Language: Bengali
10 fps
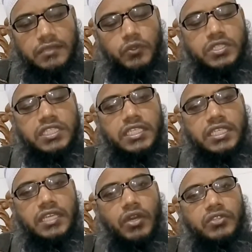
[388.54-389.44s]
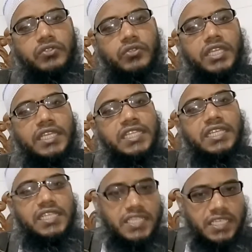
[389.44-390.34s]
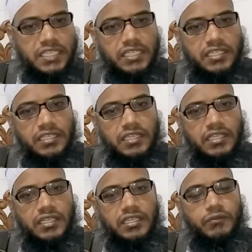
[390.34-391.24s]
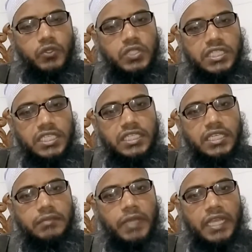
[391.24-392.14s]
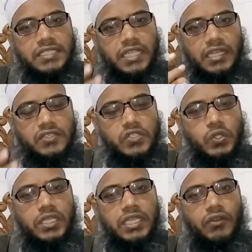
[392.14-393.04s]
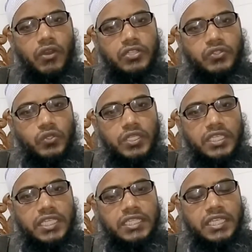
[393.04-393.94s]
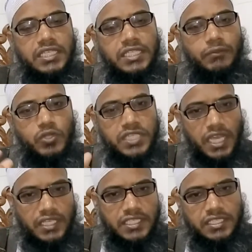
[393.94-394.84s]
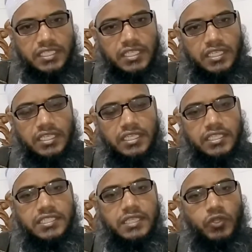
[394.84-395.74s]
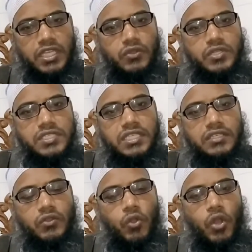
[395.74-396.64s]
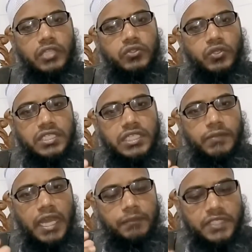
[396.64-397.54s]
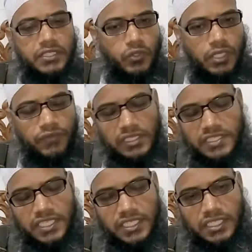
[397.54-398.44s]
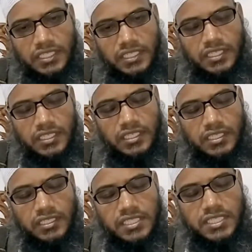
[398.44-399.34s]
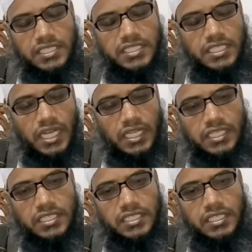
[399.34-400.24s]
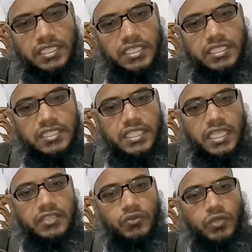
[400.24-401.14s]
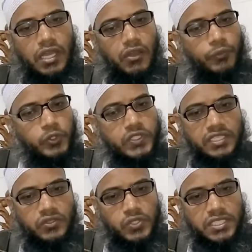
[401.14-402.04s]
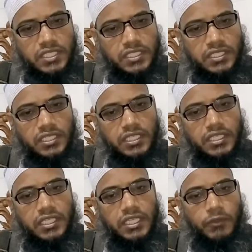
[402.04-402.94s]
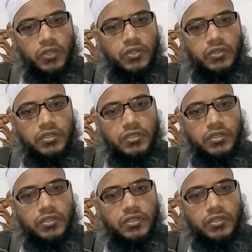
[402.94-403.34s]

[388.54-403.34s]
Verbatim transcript: মূর্তিকে অন্তরে গেঁথে নিয়েছেন মূর্তিকে ভাস্কর্যকে অন্তরে গেঁথে নিয়ে বসে আছেন যে মনে করছেন কত কী বা আপনি করে ফেলছেন নিশ্চিত জেনে রাখেন যে এইগুলা অপচয় করছেন এবং